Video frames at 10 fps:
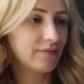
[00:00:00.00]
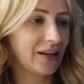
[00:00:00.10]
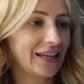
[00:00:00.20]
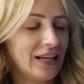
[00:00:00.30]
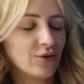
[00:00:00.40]

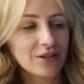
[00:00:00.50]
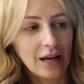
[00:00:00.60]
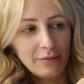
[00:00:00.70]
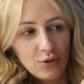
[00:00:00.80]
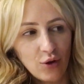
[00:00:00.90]
Para quem não
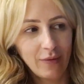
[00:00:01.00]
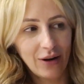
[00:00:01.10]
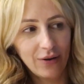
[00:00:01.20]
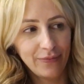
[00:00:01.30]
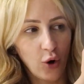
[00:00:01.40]
sabe, isso é
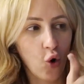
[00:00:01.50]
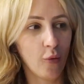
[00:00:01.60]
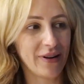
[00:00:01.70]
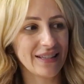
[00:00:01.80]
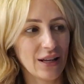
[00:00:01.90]
uma
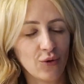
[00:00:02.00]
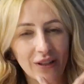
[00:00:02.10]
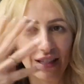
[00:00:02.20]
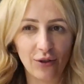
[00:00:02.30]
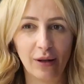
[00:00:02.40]
obra que está acontecendo